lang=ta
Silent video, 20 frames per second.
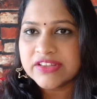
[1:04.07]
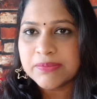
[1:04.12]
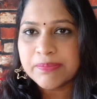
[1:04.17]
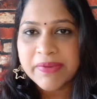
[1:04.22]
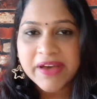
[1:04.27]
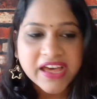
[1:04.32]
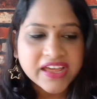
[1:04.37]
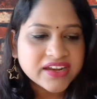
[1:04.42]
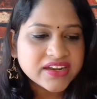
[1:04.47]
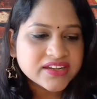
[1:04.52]
வந்து
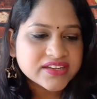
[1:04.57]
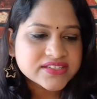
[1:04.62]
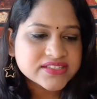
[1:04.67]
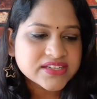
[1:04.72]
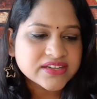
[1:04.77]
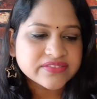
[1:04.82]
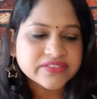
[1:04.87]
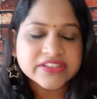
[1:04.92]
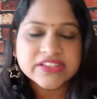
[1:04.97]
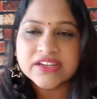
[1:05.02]

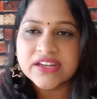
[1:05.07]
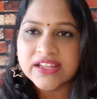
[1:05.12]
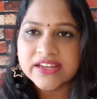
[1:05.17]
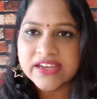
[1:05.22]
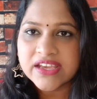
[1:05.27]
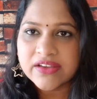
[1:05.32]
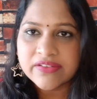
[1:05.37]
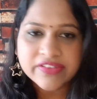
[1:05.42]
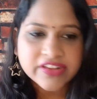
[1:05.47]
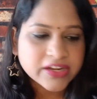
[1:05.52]
பார்லர்ஸில் வந்து
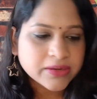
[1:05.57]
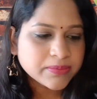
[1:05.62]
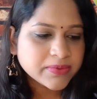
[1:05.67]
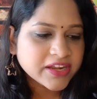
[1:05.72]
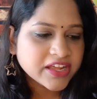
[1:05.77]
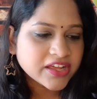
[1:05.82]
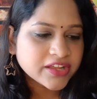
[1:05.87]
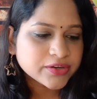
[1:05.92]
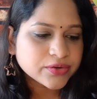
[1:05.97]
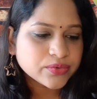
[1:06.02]
நிறைய நிறைய
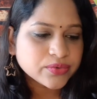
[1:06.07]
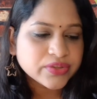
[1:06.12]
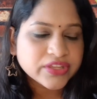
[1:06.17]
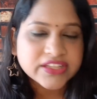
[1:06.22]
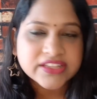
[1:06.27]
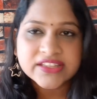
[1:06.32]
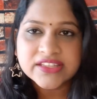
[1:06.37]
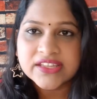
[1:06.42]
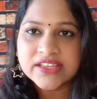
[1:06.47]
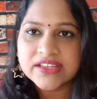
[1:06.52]
அவைலபிளாக இருக்கும்
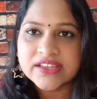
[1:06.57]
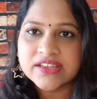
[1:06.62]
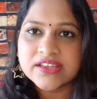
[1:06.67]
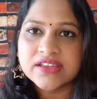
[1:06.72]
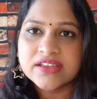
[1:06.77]
இந்த